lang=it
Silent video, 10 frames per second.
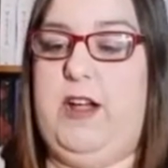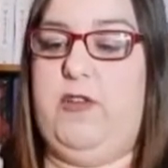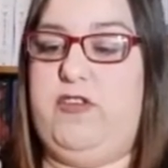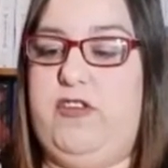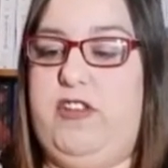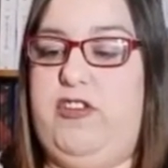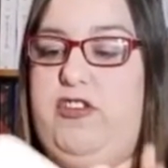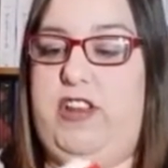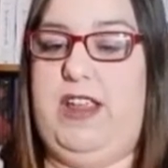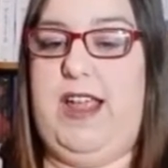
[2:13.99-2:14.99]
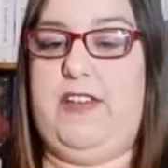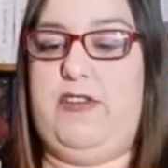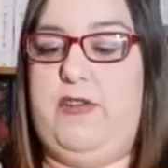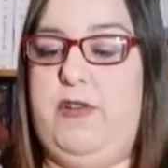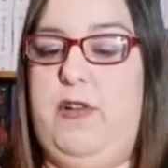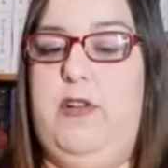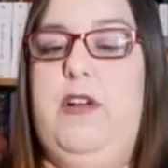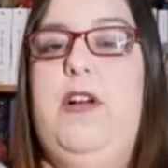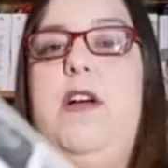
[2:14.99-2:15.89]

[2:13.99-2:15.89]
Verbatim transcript: non so se ci riesco,